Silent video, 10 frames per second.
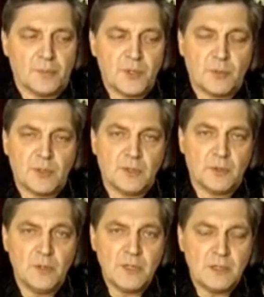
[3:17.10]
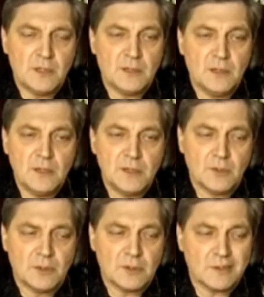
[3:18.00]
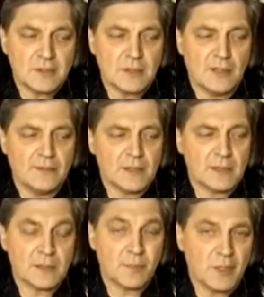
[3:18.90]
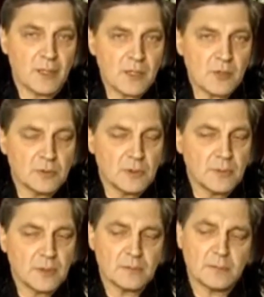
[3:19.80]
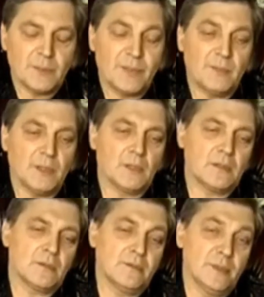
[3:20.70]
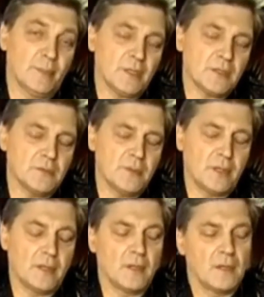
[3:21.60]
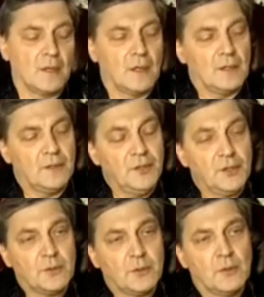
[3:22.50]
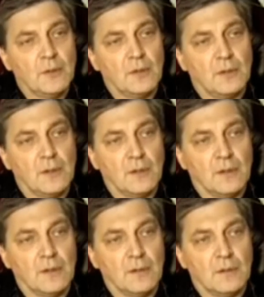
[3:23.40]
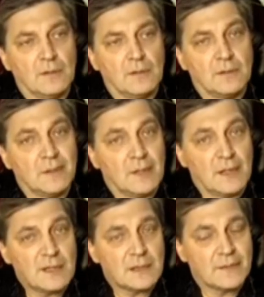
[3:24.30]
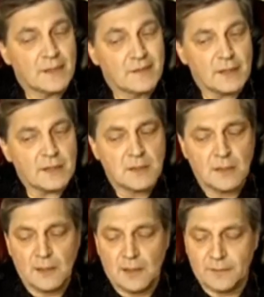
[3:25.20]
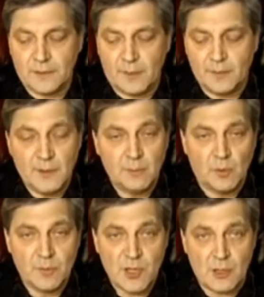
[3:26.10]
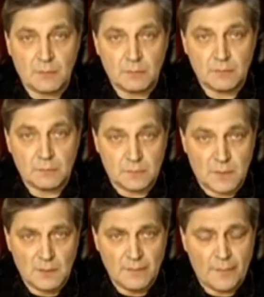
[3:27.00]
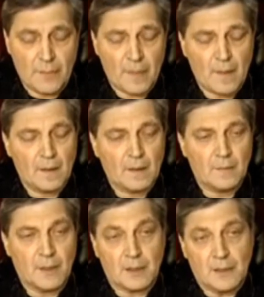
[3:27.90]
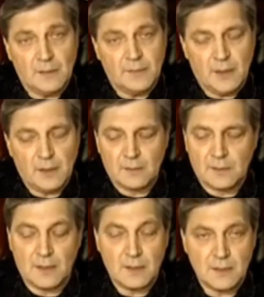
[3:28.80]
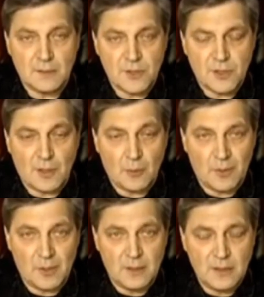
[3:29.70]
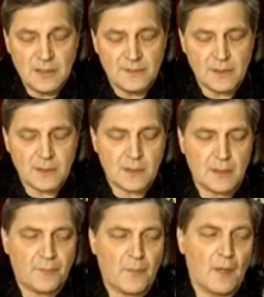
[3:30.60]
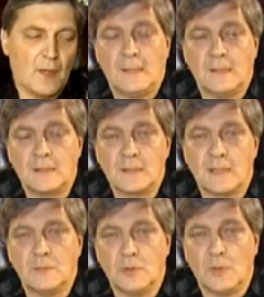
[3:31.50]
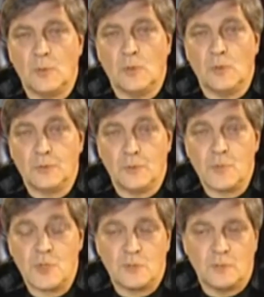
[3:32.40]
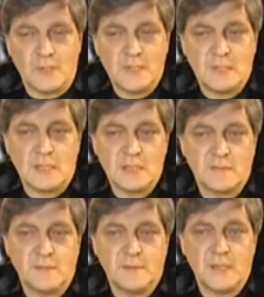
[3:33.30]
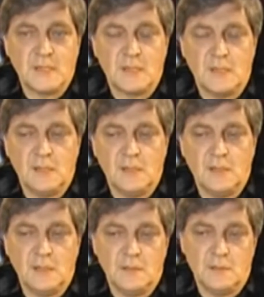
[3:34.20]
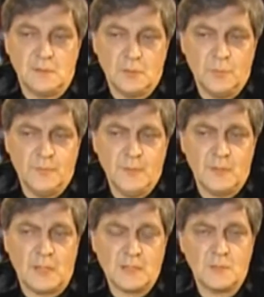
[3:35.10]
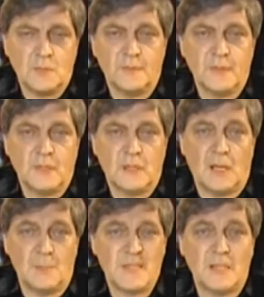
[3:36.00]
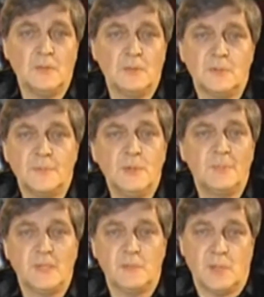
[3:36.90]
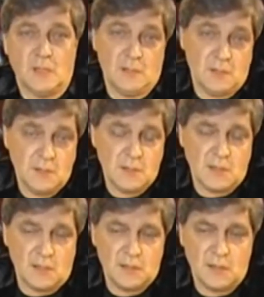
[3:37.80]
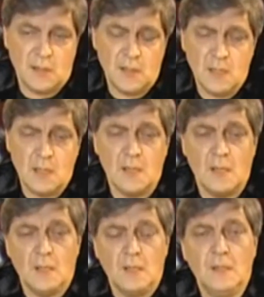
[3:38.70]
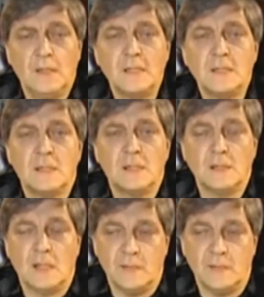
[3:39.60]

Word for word: Почему-то никто из них не идет целоваться с прокаженными, например, в лепрозории. Никто э, не дарит свои квартиры или автомобили бомжам. Да? По крайней мере, такие случаи науки неизвестны. А разговоры о том, что христианство является религией любви, основаны на абсолютном непонимании, незнании религии и на дикой